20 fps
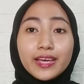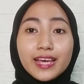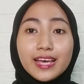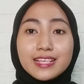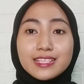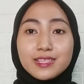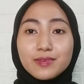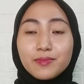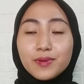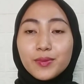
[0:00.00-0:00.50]
Oke ya
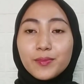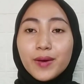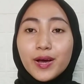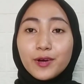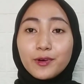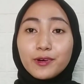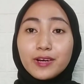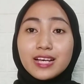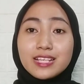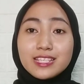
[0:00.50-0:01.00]
guys, sebelum
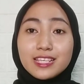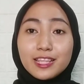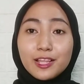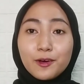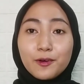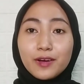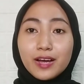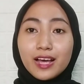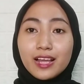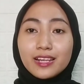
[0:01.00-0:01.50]
aku kasih
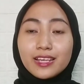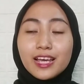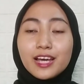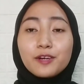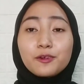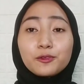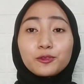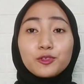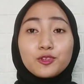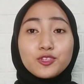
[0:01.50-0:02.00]
tahu
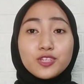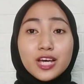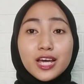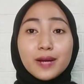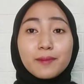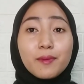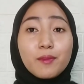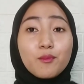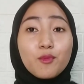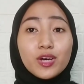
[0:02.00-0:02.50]
kalian untuk
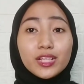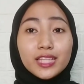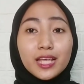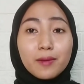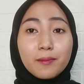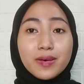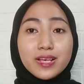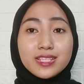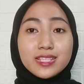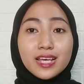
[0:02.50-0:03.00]
cara
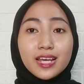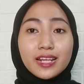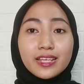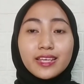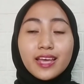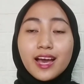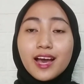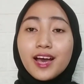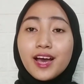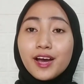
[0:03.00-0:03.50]
pembuatan
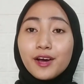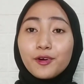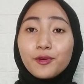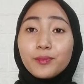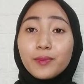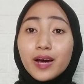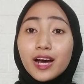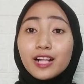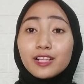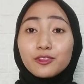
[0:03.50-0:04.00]
maskernya,
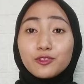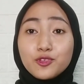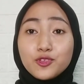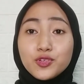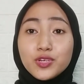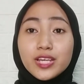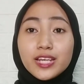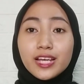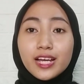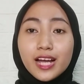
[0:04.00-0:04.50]
aku bakal
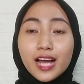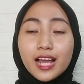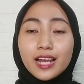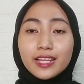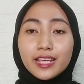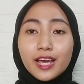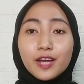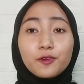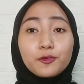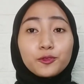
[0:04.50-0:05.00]
tunjukin ke
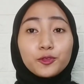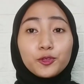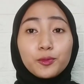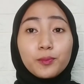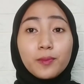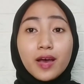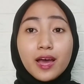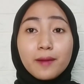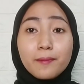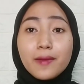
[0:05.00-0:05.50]
kalian
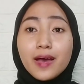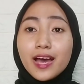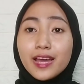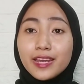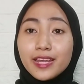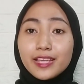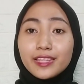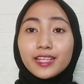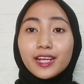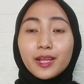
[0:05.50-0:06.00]
untuk
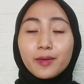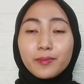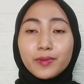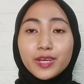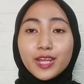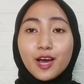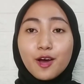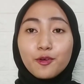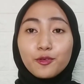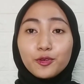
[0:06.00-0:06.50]
bahan-bahannya
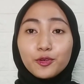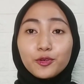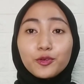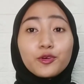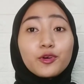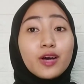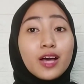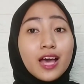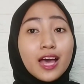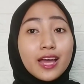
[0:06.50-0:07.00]
terlebih
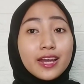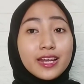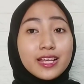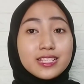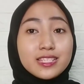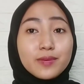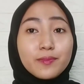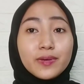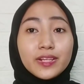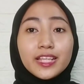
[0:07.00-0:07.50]
dahulu.
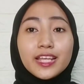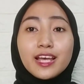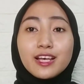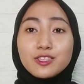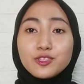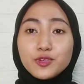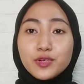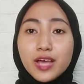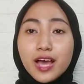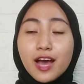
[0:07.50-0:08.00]
Dan seperti
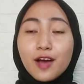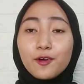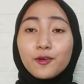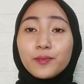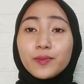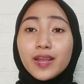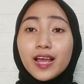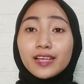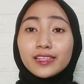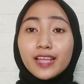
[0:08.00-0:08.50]
yang sudah
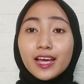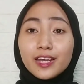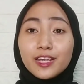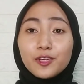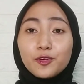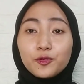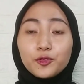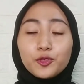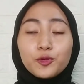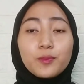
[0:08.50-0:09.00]
aku bilang
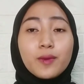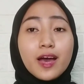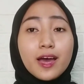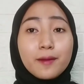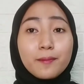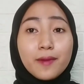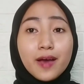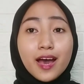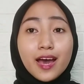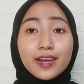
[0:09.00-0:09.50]
tadi, untuk
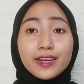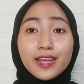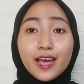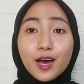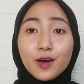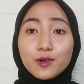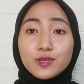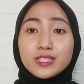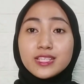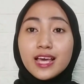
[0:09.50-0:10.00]
bahan-bahan
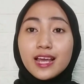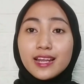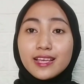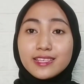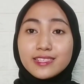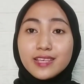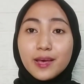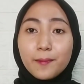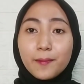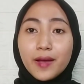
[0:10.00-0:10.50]
yang harus
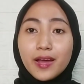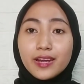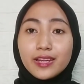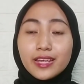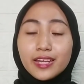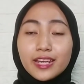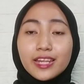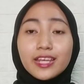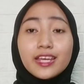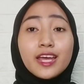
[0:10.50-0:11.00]
kalian siapkan
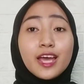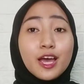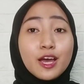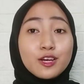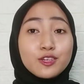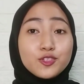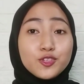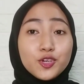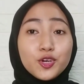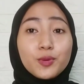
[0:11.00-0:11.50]
ini
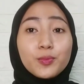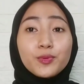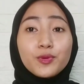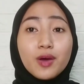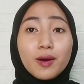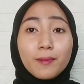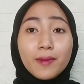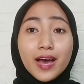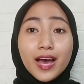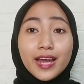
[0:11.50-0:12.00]
cukup
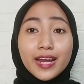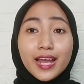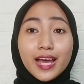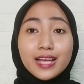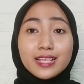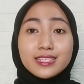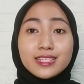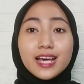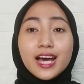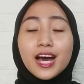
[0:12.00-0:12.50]
dua bahan
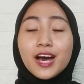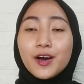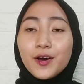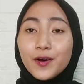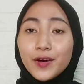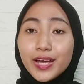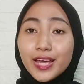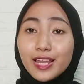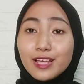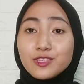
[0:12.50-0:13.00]
aja.
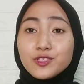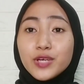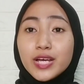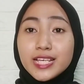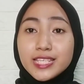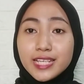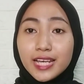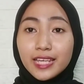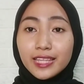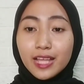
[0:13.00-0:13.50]
Oke, langsung
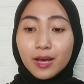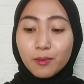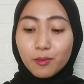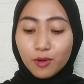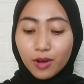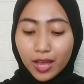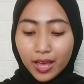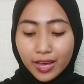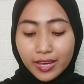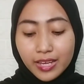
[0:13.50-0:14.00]
aja kita
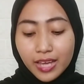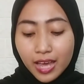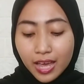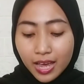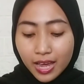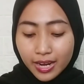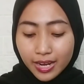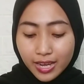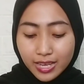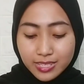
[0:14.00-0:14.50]
mulai.
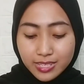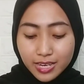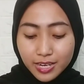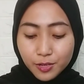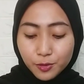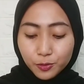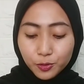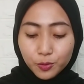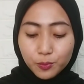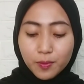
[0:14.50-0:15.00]
Nah,
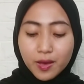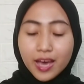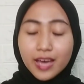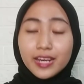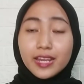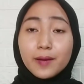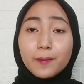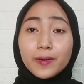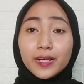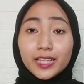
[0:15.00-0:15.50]
jadi untuk
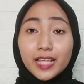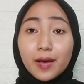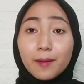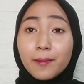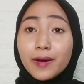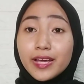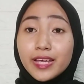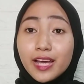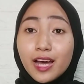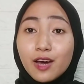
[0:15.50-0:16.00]
bahannya
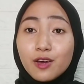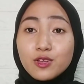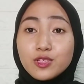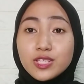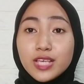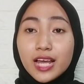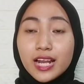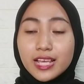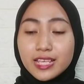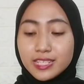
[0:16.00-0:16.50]
pertama yang
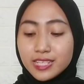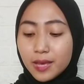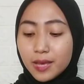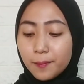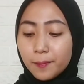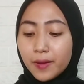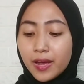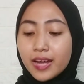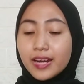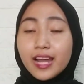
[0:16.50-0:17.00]
harus kalian
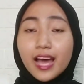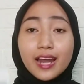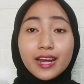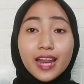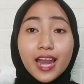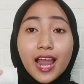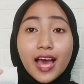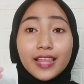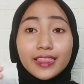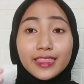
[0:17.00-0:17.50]
siapkan
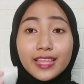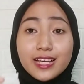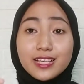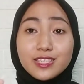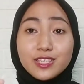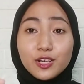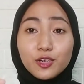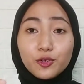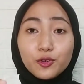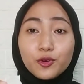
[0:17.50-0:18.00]
adalah teh
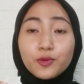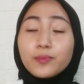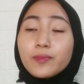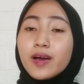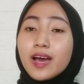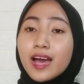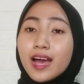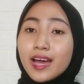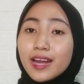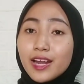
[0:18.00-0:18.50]

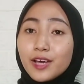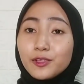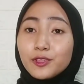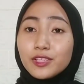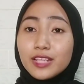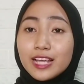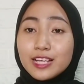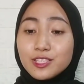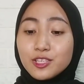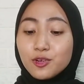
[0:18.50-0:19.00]
celup. Nah,
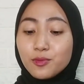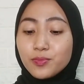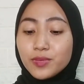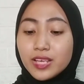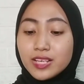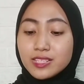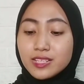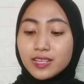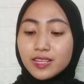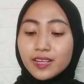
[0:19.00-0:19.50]
untuk teh
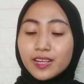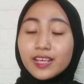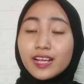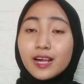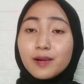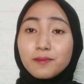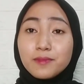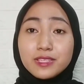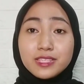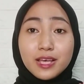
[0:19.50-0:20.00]
celupnya sendiri
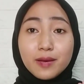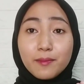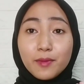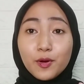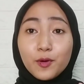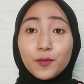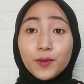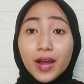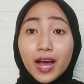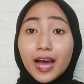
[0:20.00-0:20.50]
kan bisa
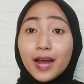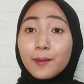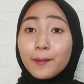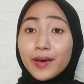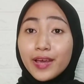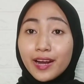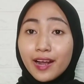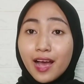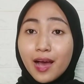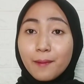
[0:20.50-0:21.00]
menggunakan
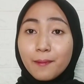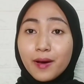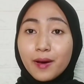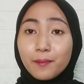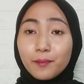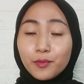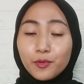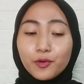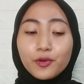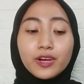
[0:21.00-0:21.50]
merek
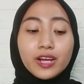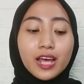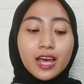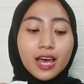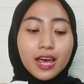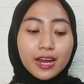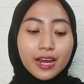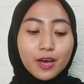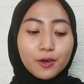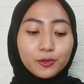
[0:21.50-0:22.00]
apapun.
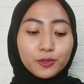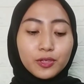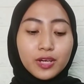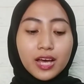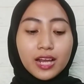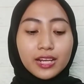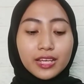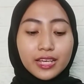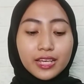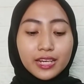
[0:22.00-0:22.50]
Nah,
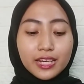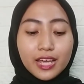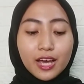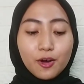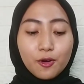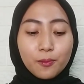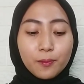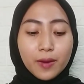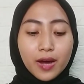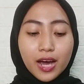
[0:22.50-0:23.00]
untuk kali ini
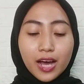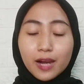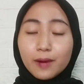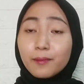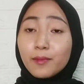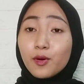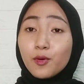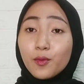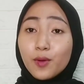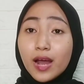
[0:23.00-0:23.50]
aku
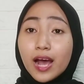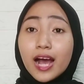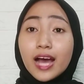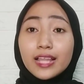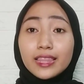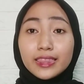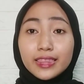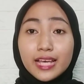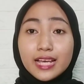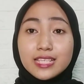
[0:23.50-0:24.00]
bakal
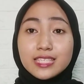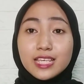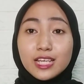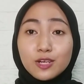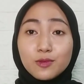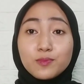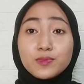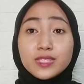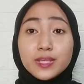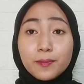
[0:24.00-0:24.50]
menggunakan teh
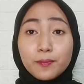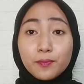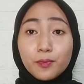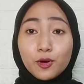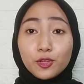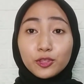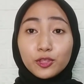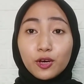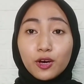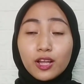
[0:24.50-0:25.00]
celup cap
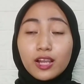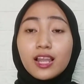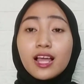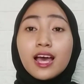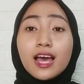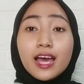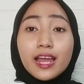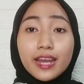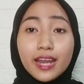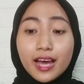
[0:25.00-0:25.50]
botol.
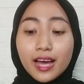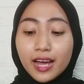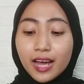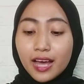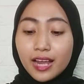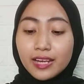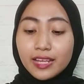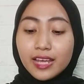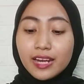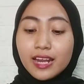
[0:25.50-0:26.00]
Nah,
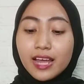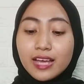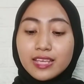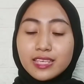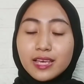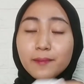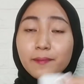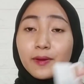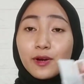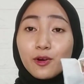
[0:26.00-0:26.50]
kalian
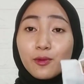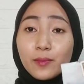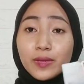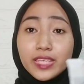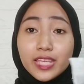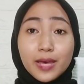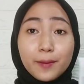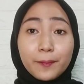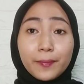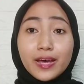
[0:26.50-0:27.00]
hanya perlu
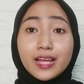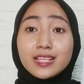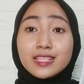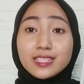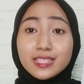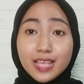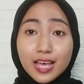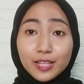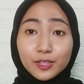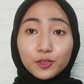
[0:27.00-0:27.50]
menyiapkan
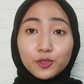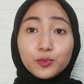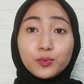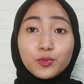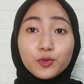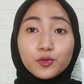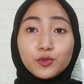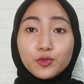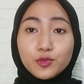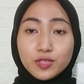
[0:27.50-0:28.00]

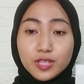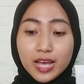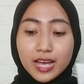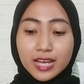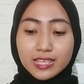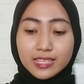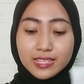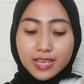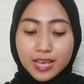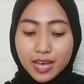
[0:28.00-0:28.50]
satu bungkus
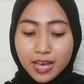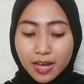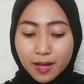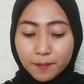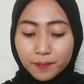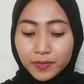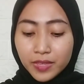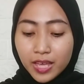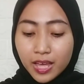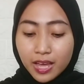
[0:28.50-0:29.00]

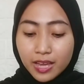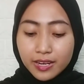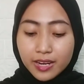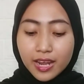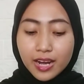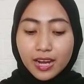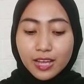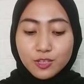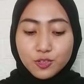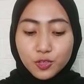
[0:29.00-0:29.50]
aja.
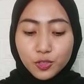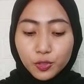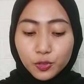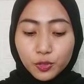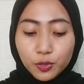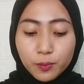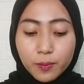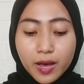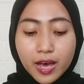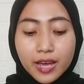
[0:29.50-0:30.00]
Dan lanjut
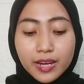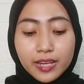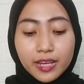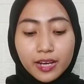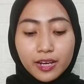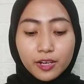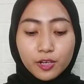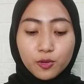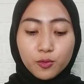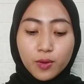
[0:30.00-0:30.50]
untuk bahan
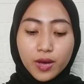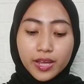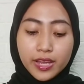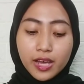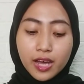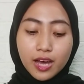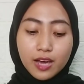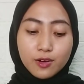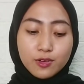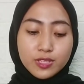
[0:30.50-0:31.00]
yang kedua
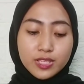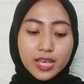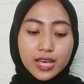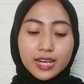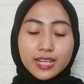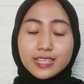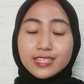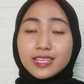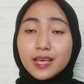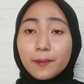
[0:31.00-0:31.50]
yang harus
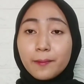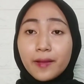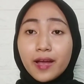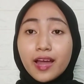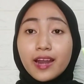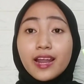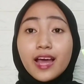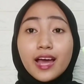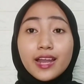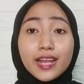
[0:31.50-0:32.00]
kalian
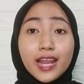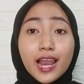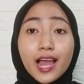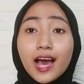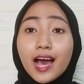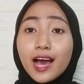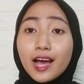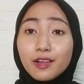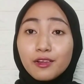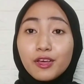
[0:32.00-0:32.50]
siapkan
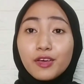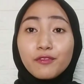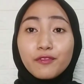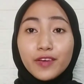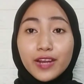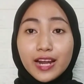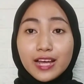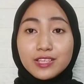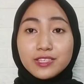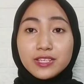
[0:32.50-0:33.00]
adalah aloe
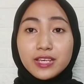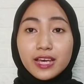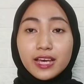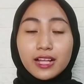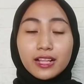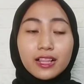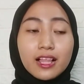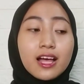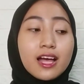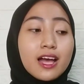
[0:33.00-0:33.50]
vera
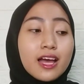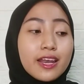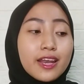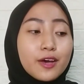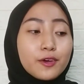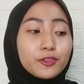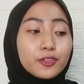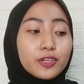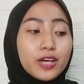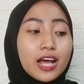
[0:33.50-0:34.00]
gel.
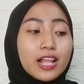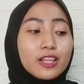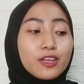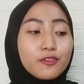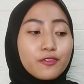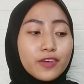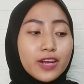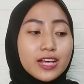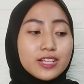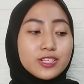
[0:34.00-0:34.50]
Nah untuk aloe
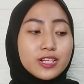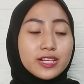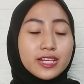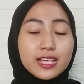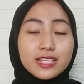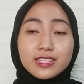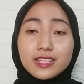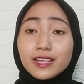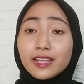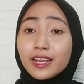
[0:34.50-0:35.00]
vera
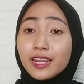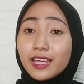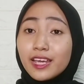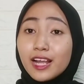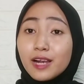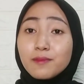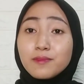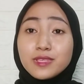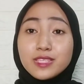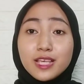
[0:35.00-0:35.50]
gelnya sendiri
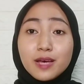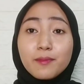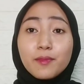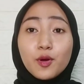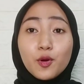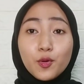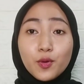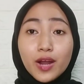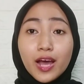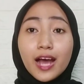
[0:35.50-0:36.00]
kalian bisa
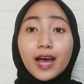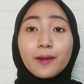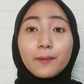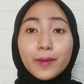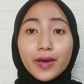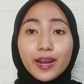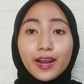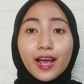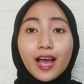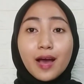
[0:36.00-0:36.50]
menggunakan
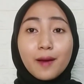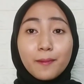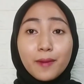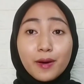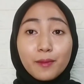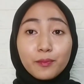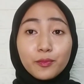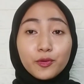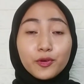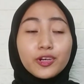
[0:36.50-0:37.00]
merek
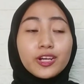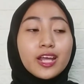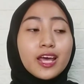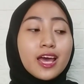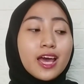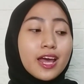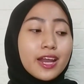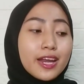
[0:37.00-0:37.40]
apapun.